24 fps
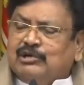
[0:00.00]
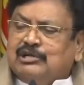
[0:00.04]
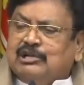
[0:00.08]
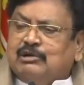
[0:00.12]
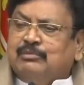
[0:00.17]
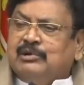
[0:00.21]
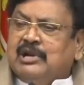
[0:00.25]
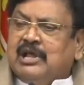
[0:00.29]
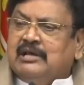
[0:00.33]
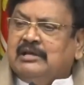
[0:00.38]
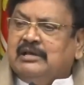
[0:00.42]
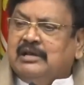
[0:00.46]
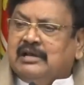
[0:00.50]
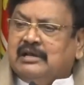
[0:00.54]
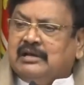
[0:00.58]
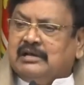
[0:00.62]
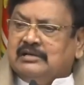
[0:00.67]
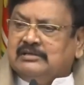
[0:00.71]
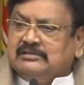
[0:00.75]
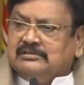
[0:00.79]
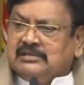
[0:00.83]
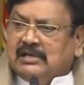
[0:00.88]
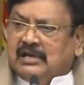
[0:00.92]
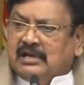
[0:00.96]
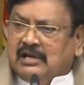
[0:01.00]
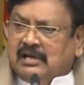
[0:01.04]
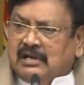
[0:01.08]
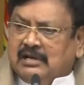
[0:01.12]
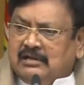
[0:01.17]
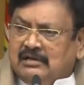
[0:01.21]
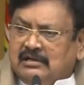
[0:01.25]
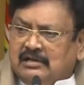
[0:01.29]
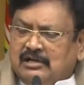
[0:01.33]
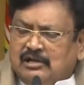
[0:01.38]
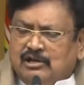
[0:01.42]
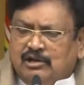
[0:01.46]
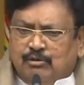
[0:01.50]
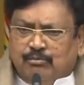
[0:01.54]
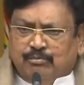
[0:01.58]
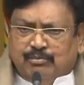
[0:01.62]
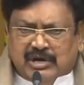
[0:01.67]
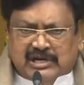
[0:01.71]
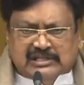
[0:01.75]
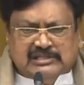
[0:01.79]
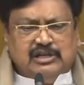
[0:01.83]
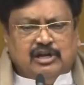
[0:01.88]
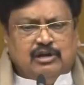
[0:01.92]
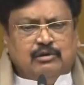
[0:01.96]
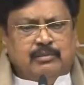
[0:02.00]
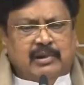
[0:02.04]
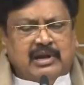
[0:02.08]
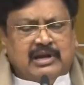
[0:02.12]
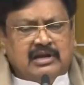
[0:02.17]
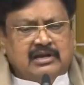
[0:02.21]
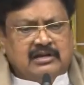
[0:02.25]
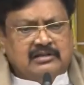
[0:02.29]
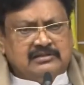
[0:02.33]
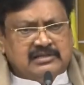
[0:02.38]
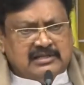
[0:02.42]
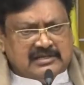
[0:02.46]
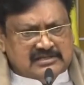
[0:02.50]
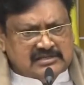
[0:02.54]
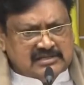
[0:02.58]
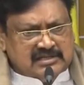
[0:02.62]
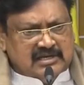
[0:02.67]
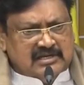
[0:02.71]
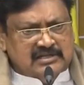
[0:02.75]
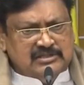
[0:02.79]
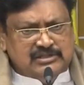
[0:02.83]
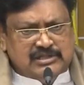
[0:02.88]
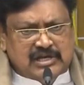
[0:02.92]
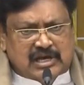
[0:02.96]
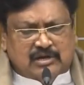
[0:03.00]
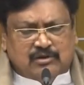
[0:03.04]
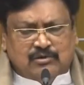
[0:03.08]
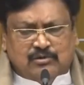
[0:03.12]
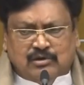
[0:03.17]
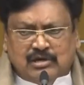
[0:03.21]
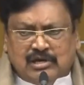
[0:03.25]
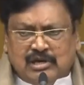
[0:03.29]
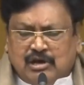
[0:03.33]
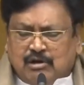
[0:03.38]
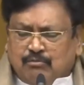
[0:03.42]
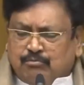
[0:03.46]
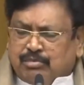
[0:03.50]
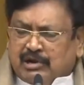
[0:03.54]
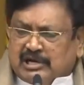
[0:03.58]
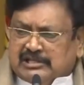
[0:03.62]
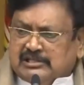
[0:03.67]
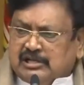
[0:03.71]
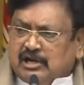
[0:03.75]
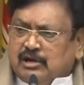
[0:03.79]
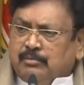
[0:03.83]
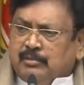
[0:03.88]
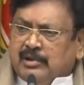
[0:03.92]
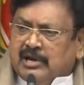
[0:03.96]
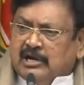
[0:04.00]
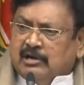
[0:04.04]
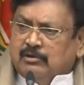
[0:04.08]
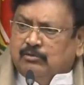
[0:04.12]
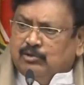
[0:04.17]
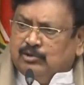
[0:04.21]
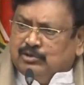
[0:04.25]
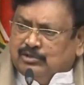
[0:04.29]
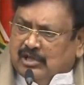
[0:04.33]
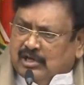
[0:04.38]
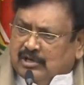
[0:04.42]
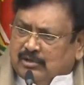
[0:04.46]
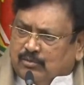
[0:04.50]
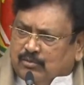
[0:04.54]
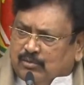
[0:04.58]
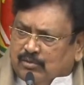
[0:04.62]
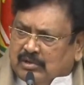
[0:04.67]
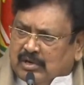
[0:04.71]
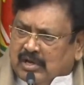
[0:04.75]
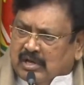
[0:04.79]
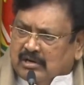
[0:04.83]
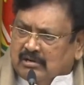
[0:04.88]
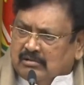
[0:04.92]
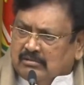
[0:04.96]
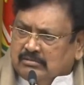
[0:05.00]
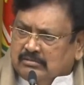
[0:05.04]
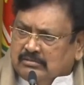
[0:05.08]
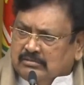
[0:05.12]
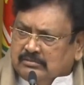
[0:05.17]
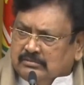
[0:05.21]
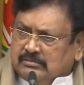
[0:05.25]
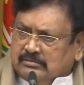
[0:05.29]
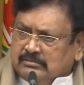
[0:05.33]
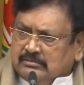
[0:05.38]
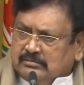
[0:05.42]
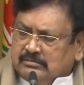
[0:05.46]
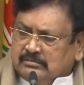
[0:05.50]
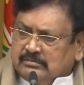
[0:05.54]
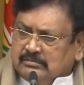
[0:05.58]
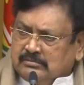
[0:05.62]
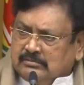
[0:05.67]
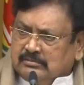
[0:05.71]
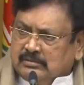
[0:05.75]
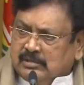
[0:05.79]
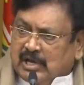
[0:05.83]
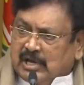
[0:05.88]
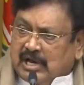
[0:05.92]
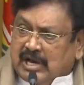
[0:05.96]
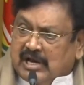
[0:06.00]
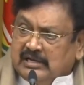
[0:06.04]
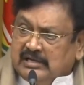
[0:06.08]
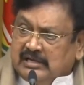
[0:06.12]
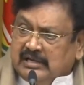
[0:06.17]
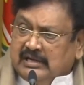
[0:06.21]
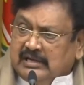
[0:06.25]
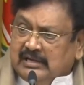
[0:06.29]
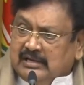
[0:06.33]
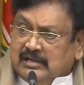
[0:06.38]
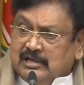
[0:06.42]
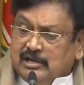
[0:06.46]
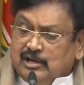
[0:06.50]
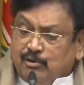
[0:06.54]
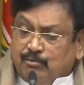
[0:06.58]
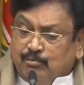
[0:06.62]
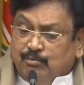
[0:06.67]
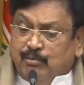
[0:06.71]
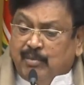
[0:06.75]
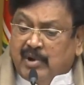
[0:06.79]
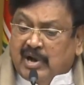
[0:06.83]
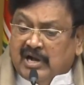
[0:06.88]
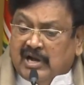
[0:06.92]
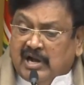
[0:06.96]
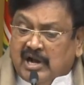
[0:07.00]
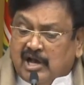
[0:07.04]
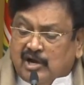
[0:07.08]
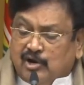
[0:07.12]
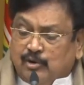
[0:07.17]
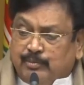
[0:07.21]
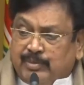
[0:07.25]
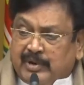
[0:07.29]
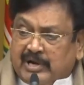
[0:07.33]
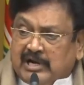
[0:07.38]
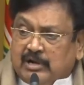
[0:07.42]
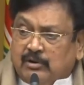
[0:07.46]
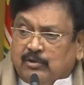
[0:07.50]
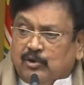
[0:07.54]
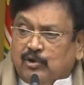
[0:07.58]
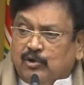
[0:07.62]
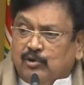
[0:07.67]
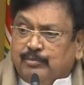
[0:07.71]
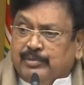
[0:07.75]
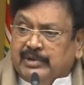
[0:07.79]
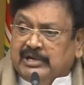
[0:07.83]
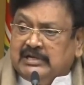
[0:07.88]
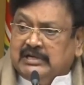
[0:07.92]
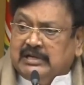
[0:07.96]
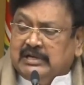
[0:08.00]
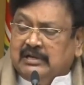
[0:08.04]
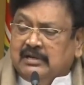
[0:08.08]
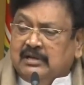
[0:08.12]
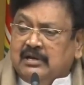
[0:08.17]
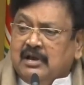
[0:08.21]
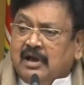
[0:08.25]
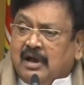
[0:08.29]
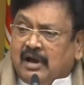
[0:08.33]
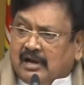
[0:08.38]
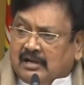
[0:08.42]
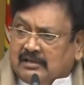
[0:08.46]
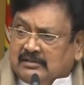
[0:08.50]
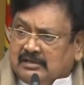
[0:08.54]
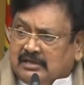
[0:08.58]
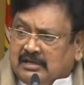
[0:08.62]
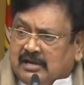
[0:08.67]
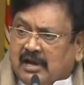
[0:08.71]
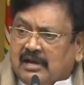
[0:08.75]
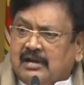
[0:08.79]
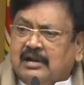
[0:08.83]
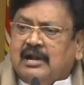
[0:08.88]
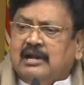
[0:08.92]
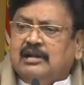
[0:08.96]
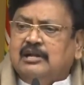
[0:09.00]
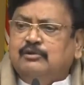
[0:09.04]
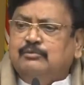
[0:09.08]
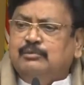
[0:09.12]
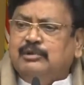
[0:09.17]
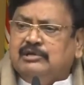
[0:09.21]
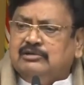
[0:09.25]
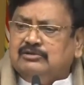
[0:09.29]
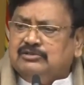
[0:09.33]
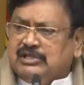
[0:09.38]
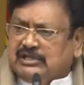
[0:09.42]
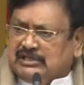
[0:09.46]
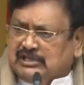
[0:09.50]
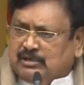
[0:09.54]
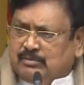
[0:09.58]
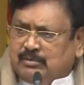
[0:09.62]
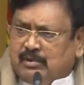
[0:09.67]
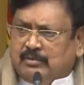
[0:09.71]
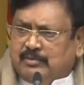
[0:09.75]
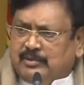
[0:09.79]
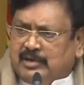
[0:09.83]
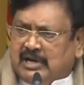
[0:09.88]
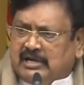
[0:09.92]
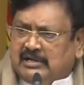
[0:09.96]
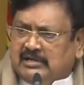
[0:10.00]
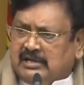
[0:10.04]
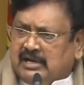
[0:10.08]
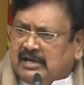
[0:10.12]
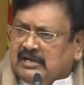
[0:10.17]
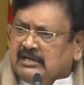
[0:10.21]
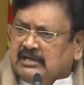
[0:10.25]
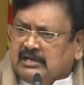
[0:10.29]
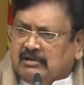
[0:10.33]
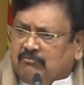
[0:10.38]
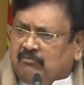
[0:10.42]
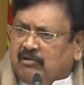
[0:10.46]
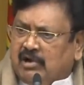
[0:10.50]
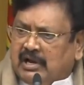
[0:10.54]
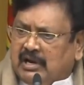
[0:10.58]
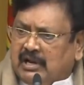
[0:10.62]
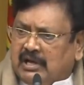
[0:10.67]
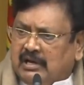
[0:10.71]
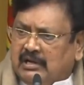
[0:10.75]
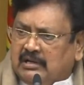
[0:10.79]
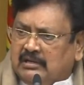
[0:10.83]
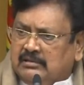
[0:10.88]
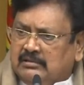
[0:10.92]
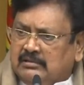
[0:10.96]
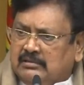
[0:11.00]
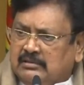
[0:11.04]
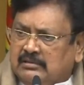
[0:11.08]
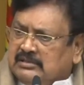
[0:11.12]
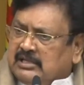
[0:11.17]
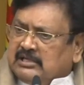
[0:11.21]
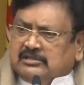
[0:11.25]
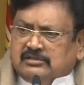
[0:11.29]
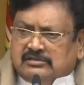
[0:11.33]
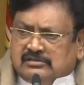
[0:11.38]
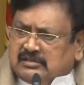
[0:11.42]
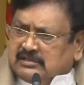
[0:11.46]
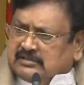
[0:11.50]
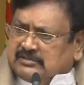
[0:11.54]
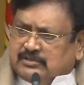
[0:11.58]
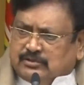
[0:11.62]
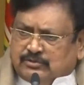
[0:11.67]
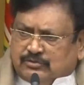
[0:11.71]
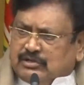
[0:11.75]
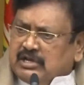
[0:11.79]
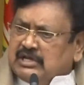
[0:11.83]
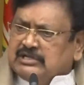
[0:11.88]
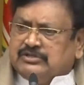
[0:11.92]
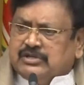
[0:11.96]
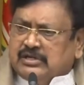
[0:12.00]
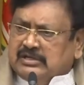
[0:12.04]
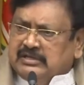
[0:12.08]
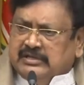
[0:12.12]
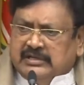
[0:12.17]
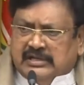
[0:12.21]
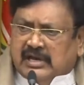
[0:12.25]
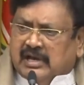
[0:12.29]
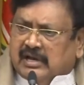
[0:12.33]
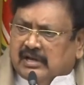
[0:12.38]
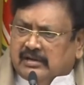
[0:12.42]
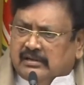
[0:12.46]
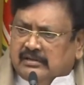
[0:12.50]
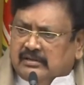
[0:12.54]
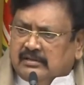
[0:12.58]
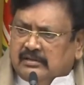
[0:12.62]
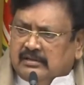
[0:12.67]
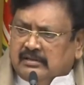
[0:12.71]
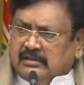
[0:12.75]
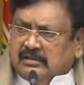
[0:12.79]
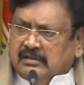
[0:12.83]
ఓటమిని అంగీకరించాలా ప్రజలు మనల్ని తిరస్కరించారు ప్రజలు మనల్ని వద్దనుకున్నారు అని బంగారు పళ్ళెంలో పెట్టి అధికారాన్ని మీరు చంద్రబాబు నాయుడు గారికి ఇవ్వాలా దట్ ఈస్ ది సిచ్యుయేషన్ ఇయర్